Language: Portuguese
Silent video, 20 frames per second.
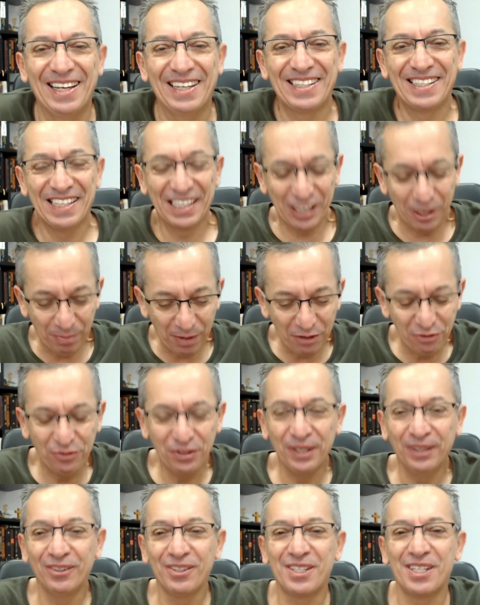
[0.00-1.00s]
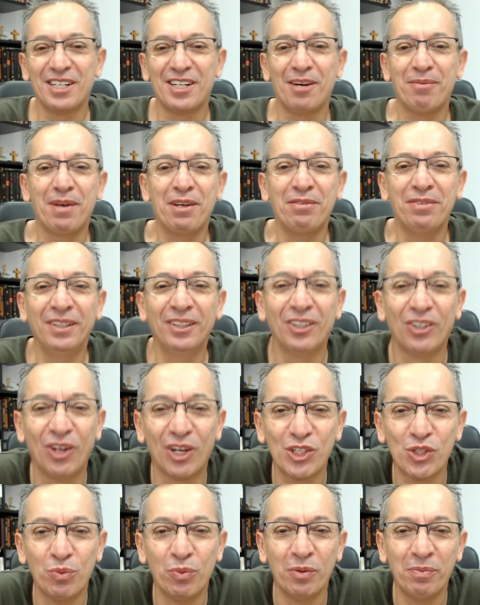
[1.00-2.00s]
Seja bem-vindo, seja bem-vindo ao
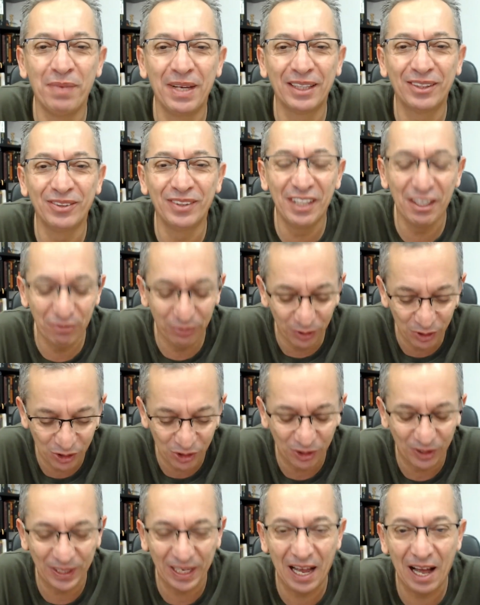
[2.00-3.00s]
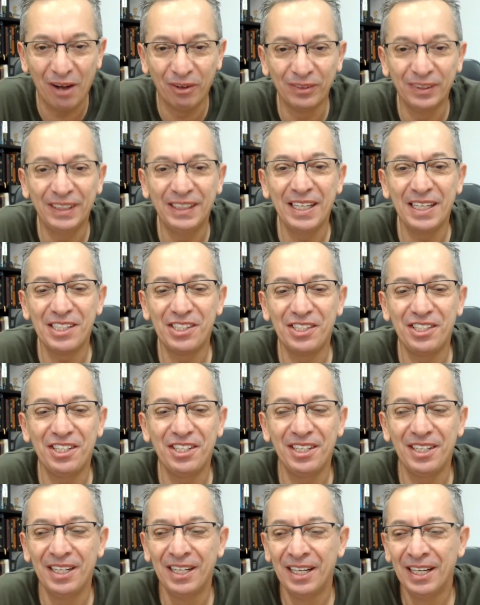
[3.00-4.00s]
nosso momento devocional
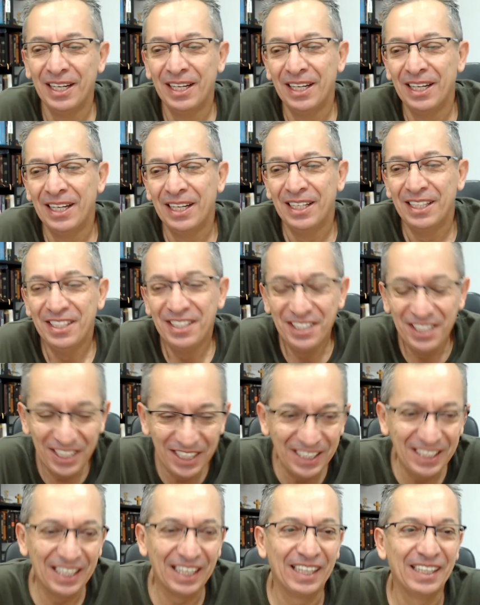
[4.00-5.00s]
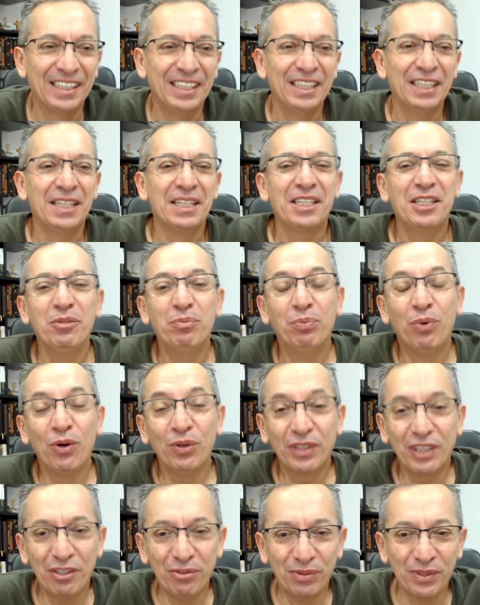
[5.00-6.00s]
deste dia. Que bom
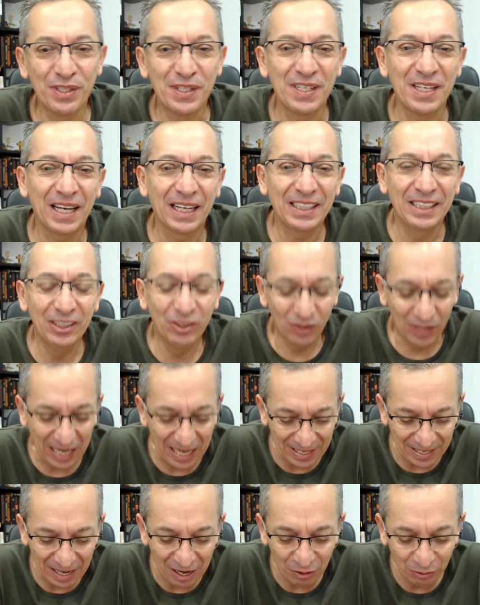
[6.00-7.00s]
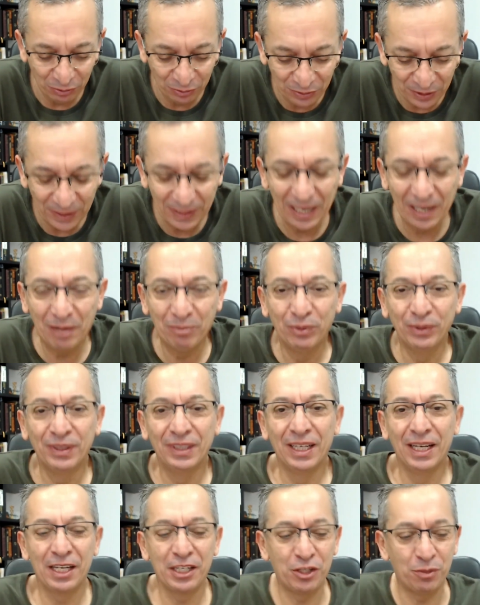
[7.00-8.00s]
ter você aqui no canal Vida
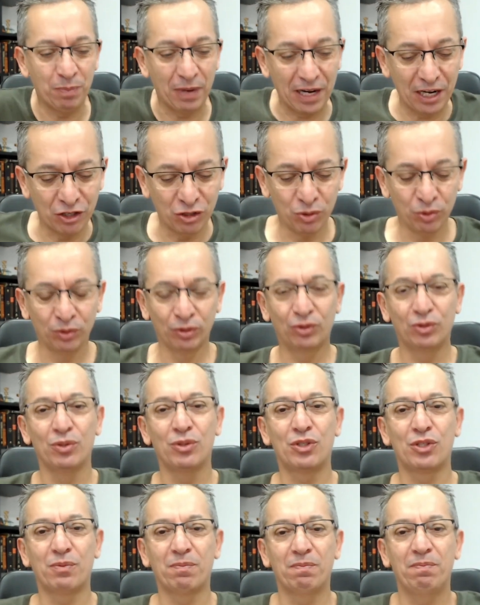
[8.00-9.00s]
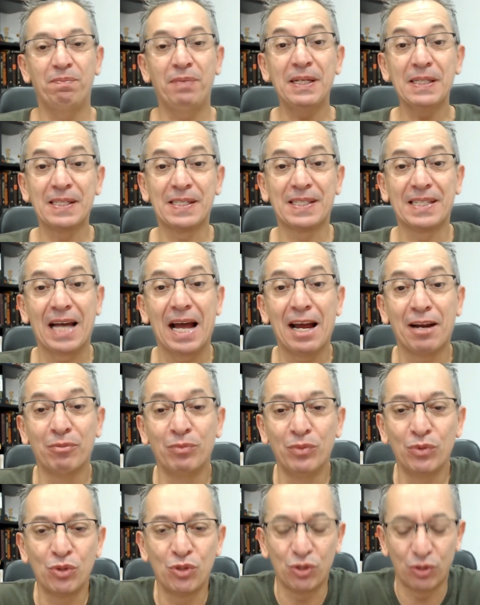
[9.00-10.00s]
Abundante para juntos
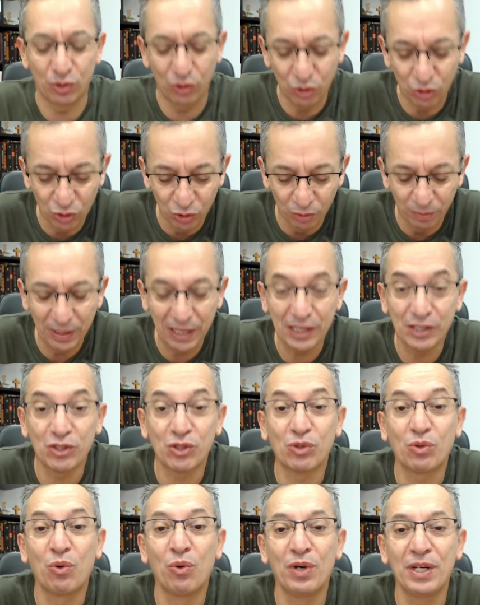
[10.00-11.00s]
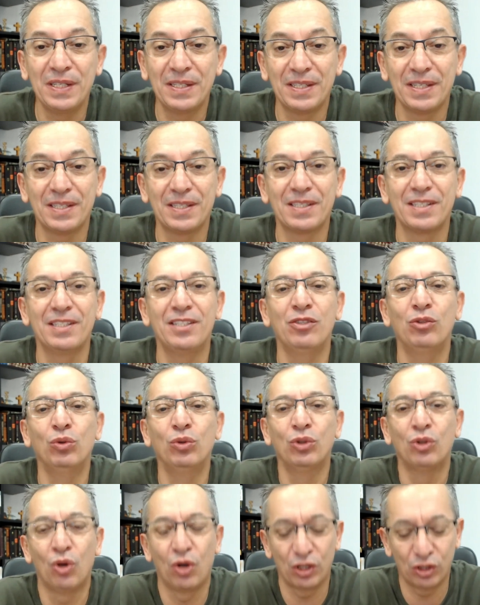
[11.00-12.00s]
pensarmos sobre as coisas do
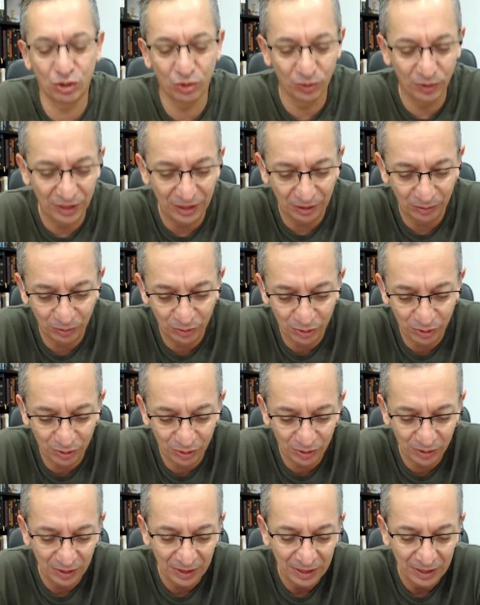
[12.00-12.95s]
nosso Deus.